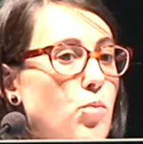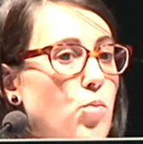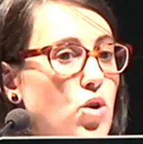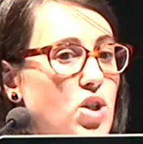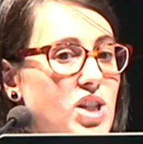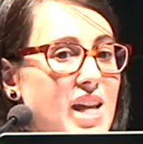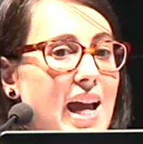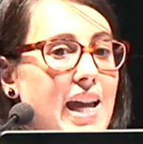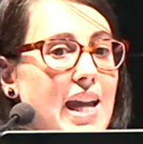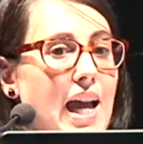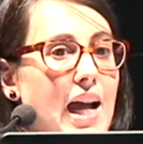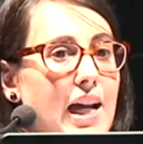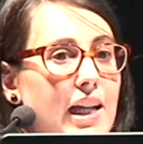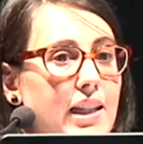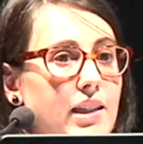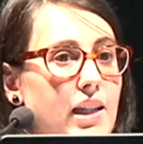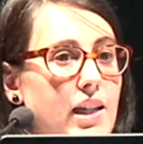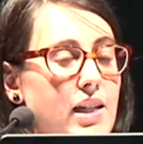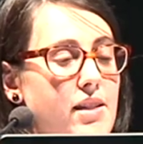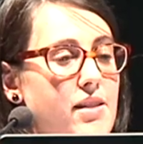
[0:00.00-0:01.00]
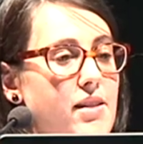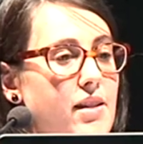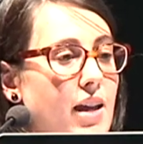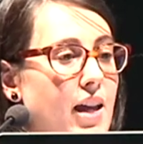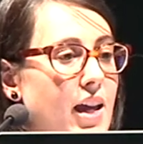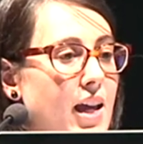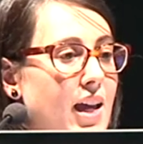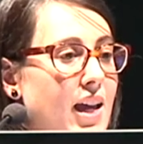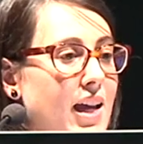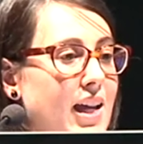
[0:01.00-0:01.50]
pues hay agentes
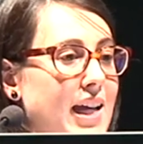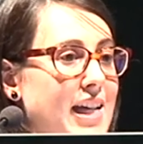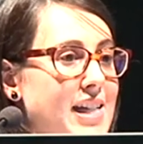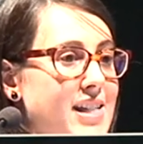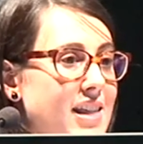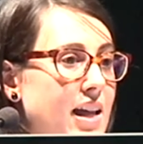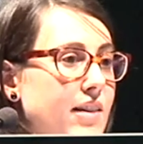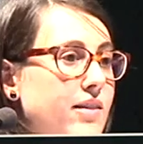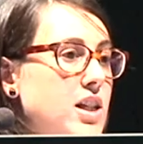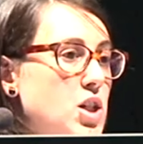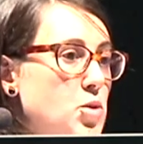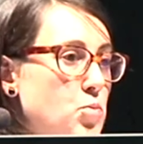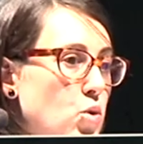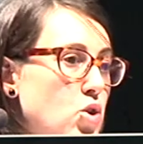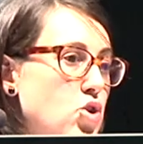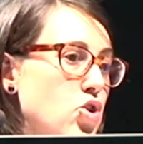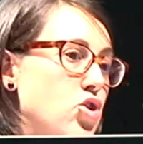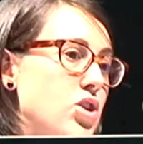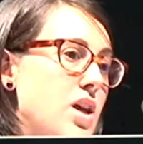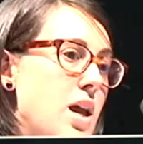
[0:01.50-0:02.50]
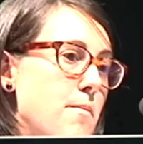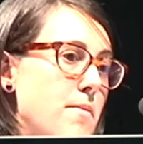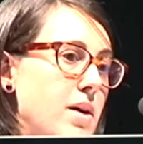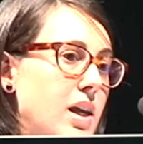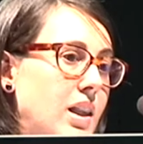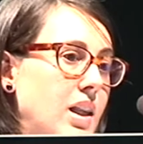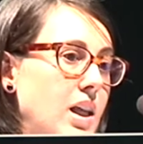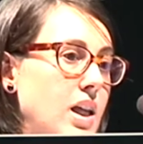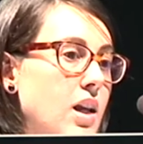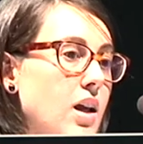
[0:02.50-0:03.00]
eh, que están dispuestos a
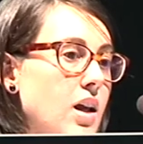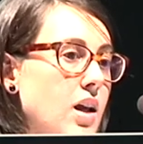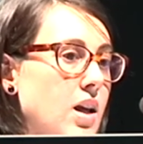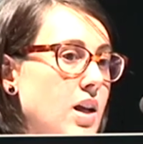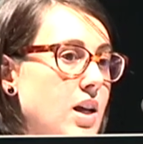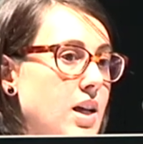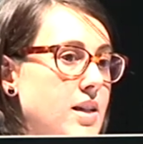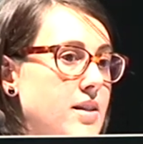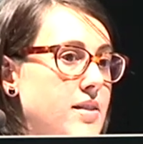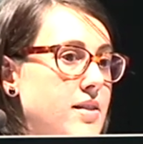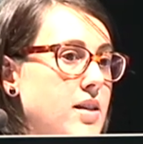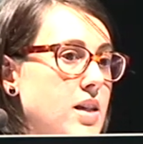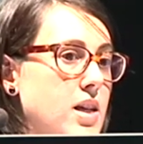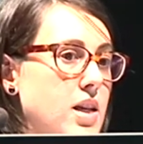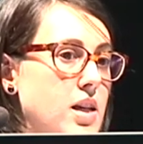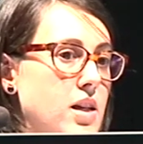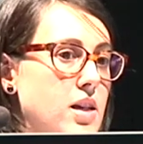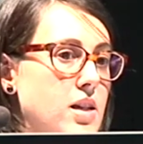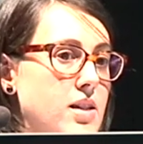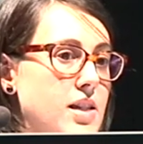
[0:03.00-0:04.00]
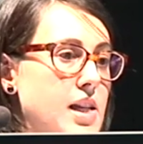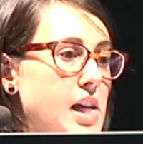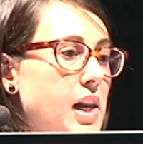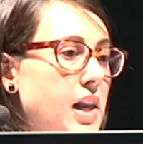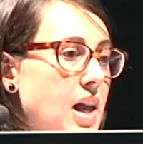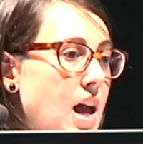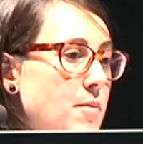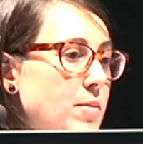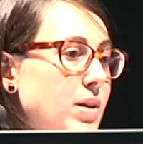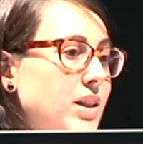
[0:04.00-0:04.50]
invertir si, si
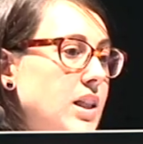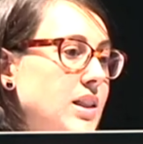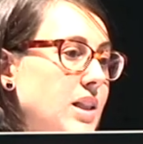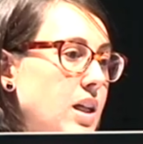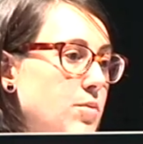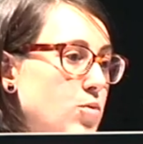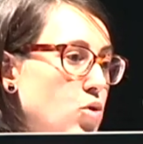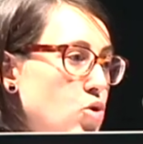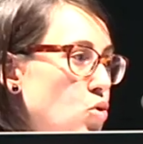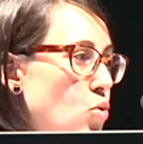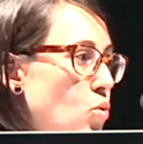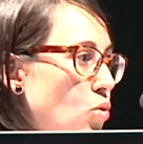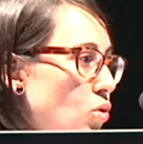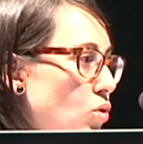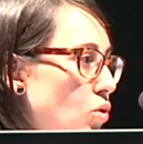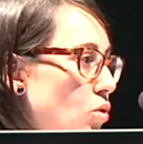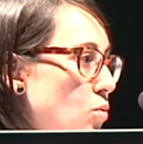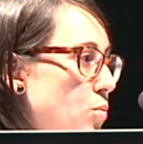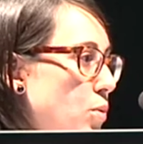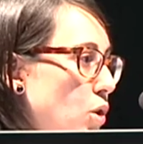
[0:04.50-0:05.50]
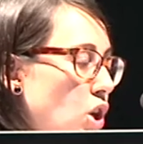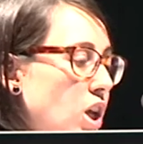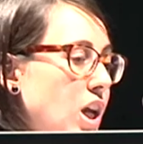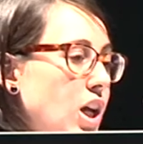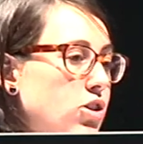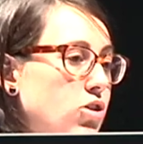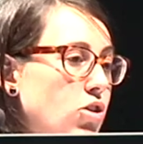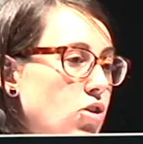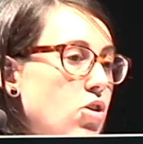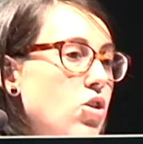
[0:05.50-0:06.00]
realmente tenemos un,
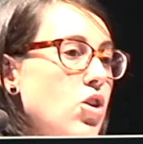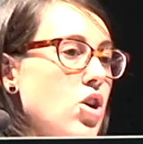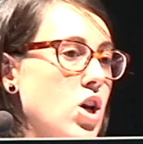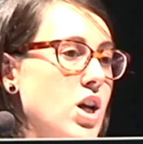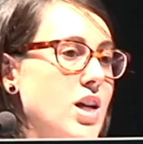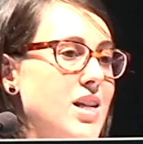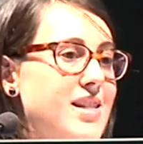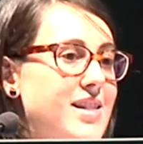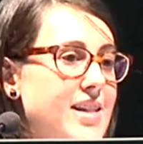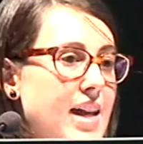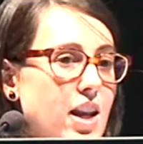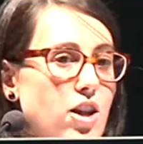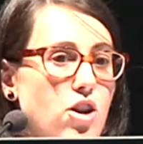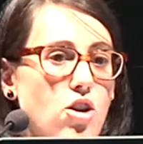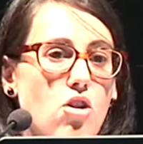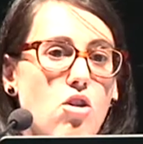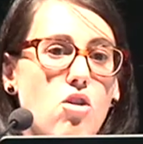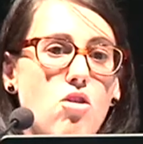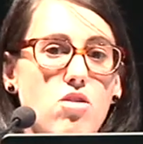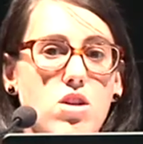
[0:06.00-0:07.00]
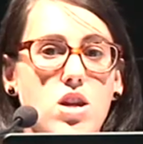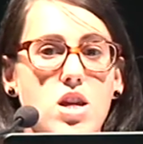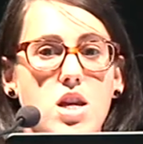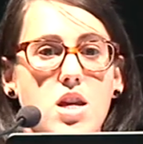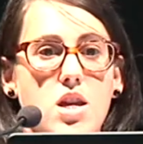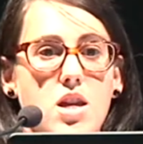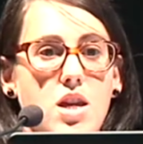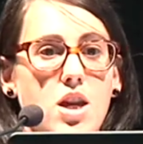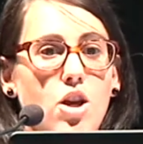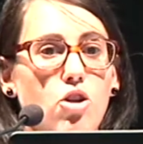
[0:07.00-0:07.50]
proyecto serio
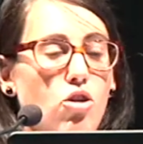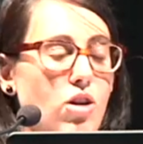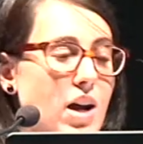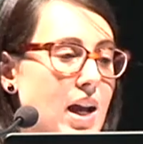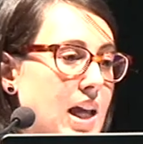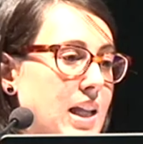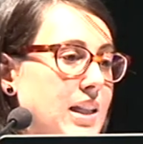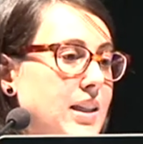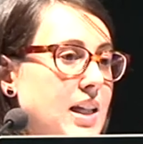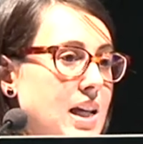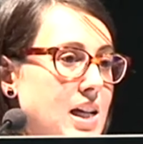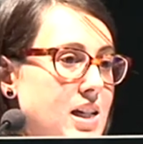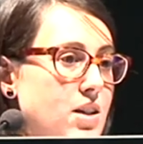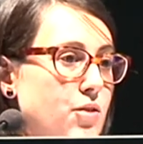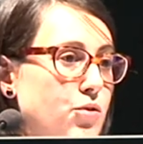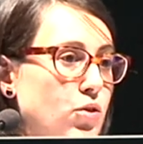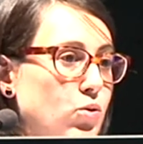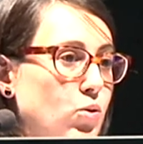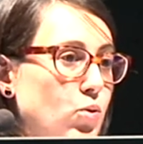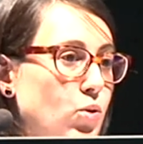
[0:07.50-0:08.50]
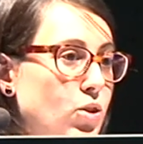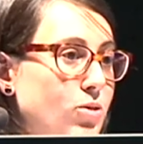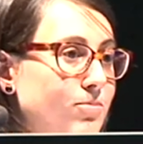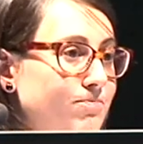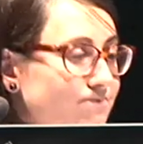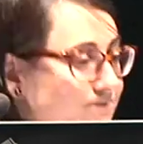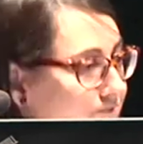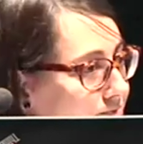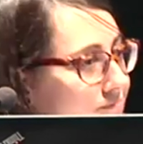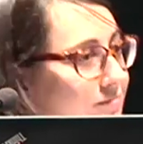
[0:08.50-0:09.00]
y, con garantías de futuro.
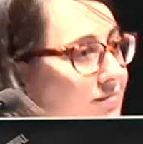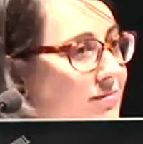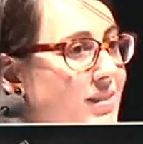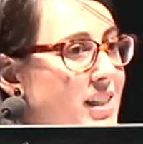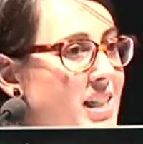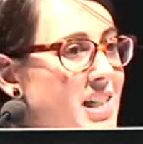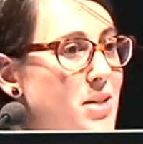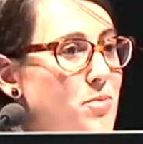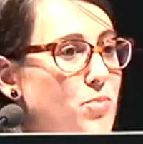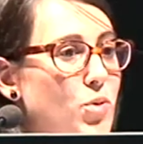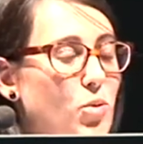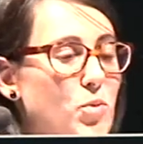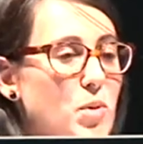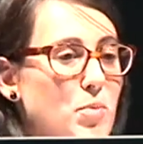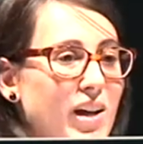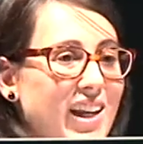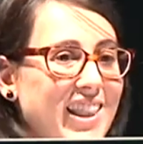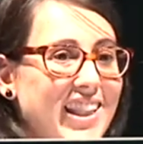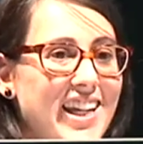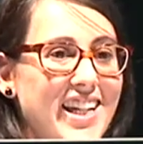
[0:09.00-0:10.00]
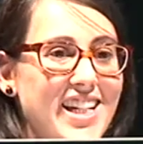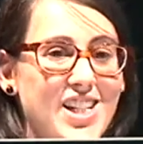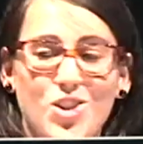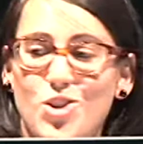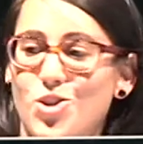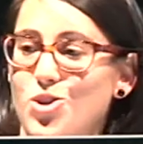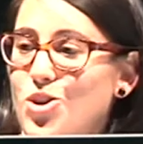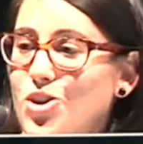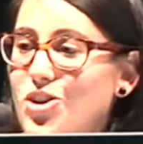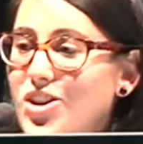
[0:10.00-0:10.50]
Y por mi parte, esto
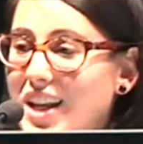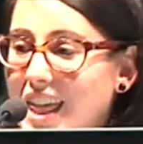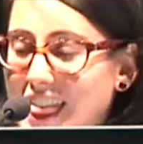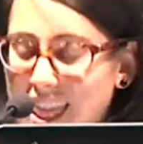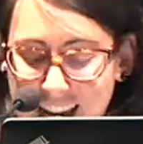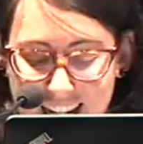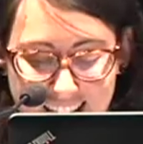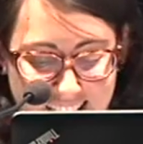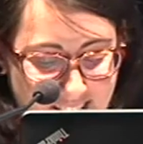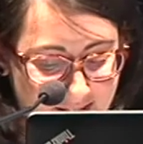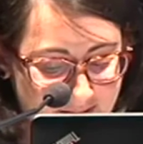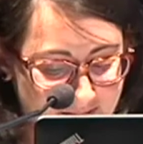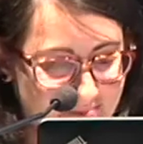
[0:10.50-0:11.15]
es todo. Gracias.